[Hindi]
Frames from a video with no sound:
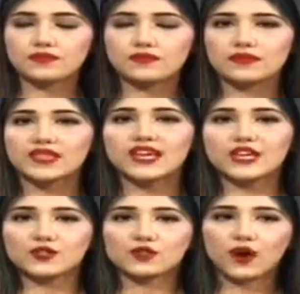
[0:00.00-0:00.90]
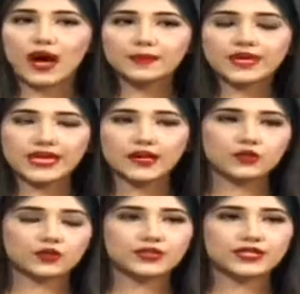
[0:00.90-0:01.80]
हम्म। तो आपके क्या
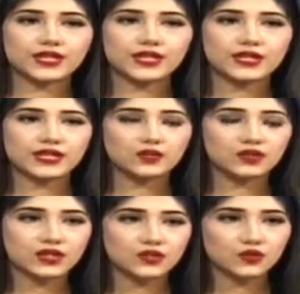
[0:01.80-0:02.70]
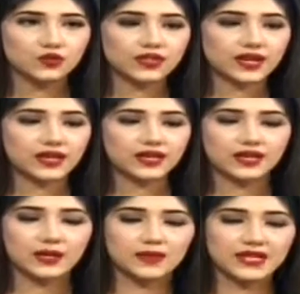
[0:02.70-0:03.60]
थॉट्स हैं लड़कियों का जो होता है
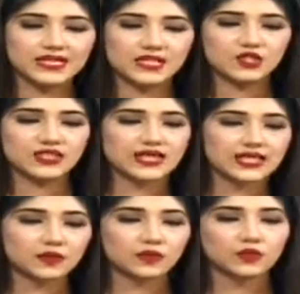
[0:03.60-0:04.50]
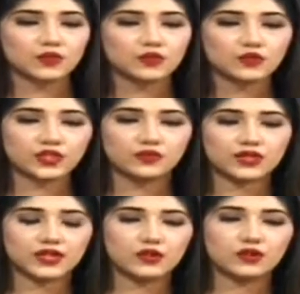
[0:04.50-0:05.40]
कि अपने डिसीजन लेते हुए प्रॉब्लम होते हैं
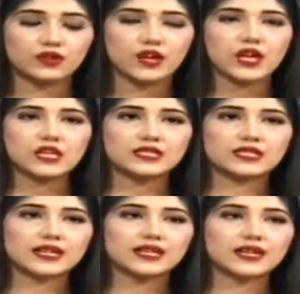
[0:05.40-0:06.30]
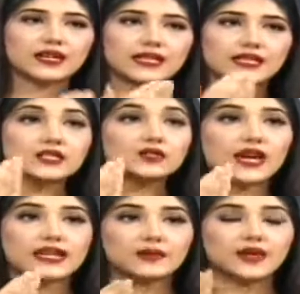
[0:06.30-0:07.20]
उनके और जिस तरह की अगर कहते हैं ना
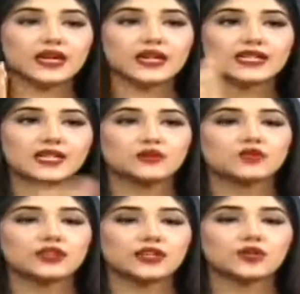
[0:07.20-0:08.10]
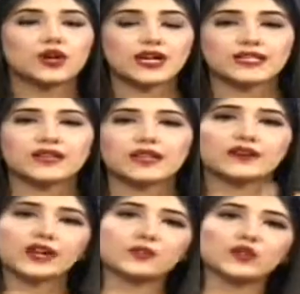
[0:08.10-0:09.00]
सोसाइटी में अगर लड़की बोल रही है तो गलत है
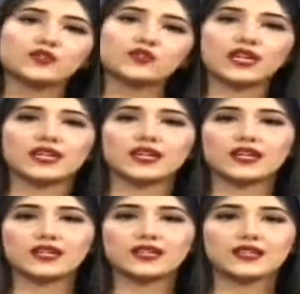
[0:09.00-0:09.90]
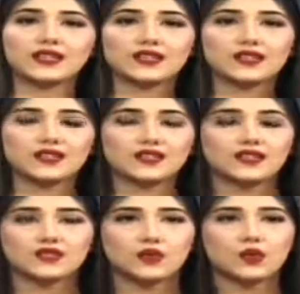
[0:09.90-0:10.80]
लड़का बोले तो ठीक है
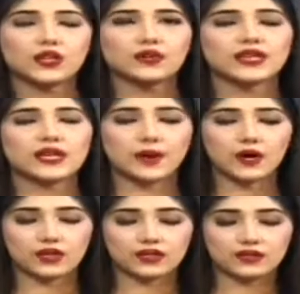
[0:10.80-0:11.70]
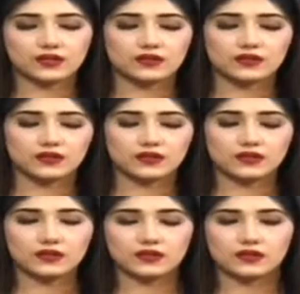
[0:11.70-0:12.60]
सो डू यू थिंक अबाउट
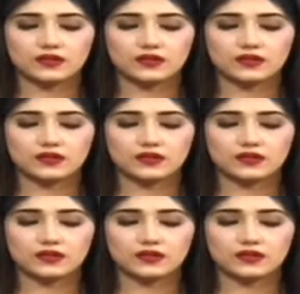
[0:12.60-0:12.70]
इट